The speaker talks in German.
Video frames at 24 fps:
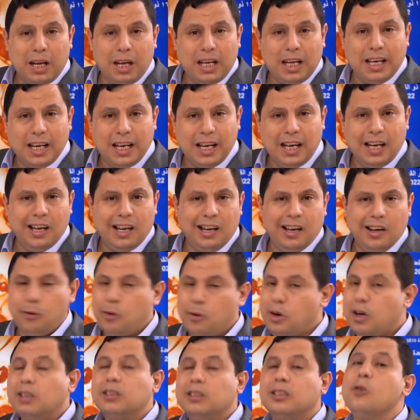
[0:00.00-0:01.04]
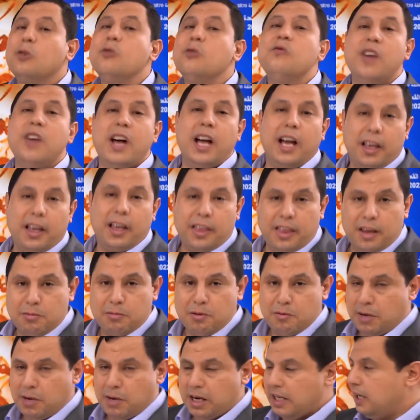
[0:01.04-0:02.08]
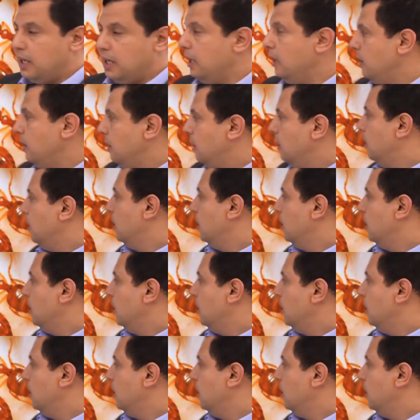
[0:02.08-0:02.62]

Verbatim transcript: gibt und es auch mehr als eine Königin geben